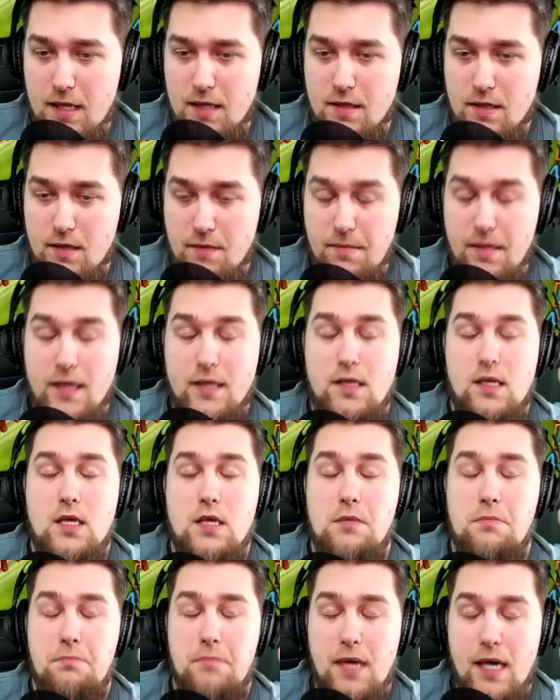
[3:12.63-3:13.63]
ребят. Ни
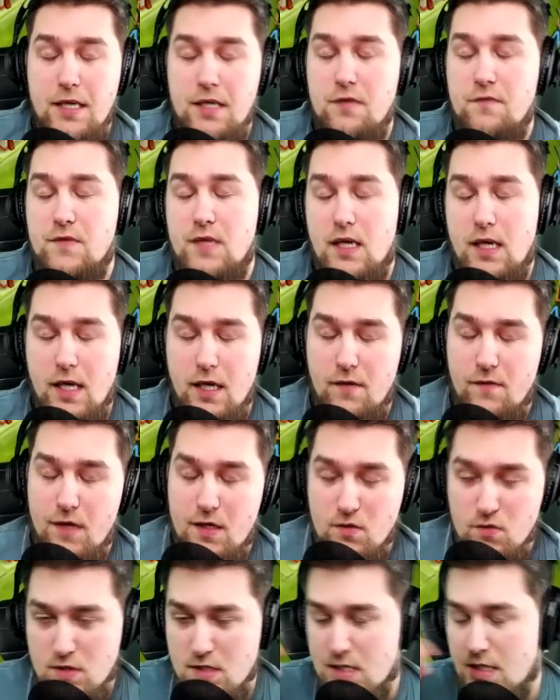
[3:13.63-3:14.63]
имба, ни вторая
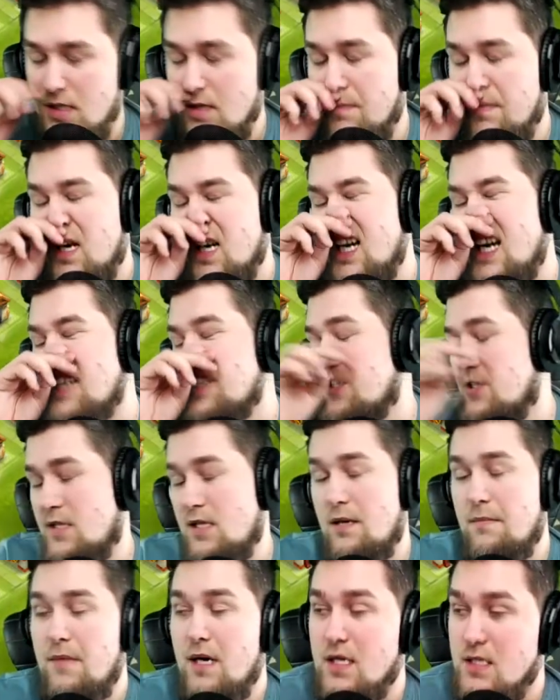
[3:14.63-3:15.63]
эволюция, не прокачан
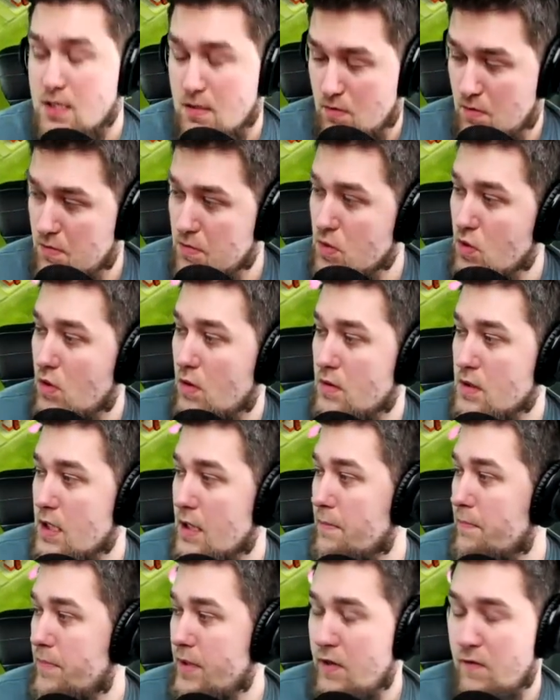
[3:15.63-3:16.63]
на максимум, но
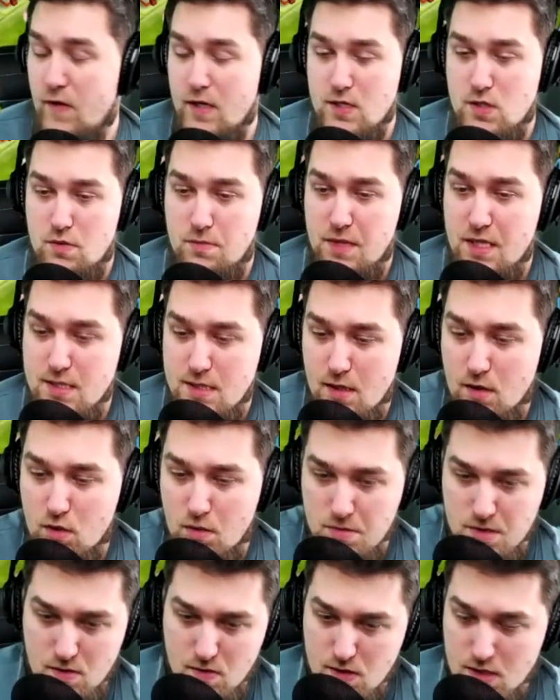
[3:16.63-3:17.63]
нам плевать. У меня
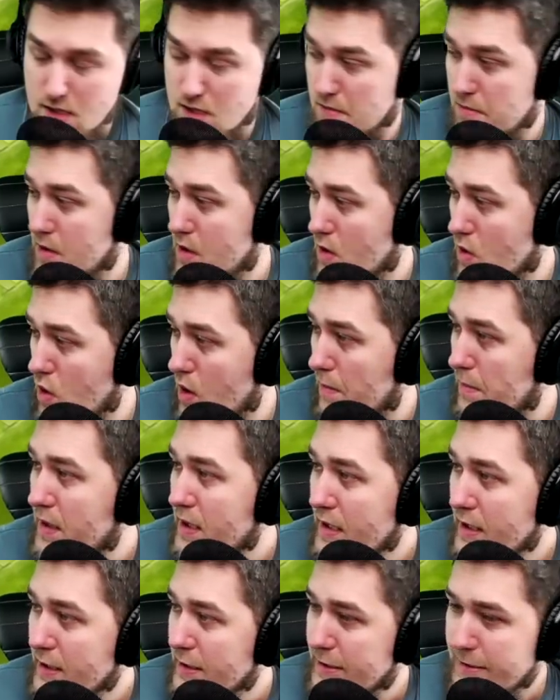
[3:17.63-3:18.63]
знакомство с этим героем.
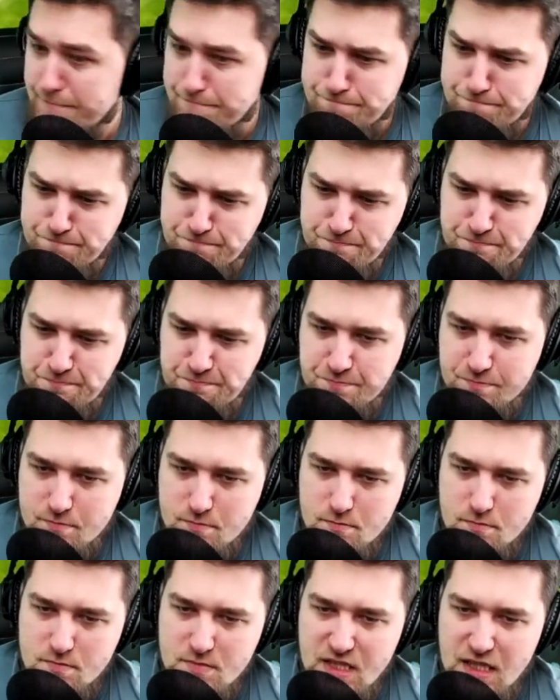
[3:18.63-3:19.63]

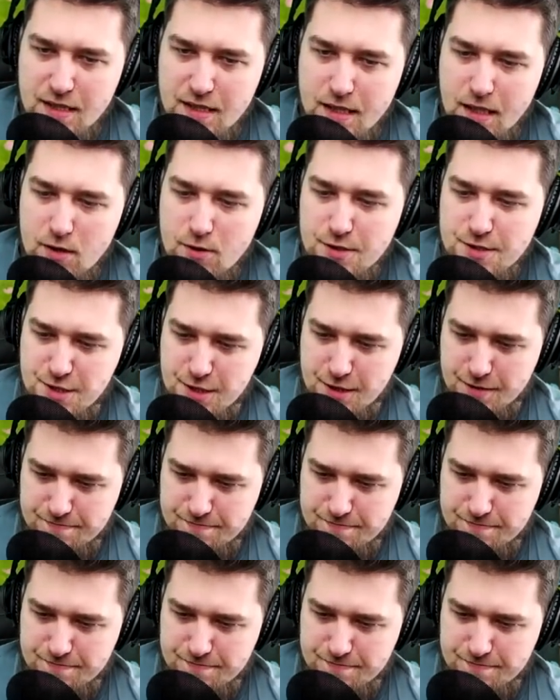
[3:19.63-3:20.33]
Короче,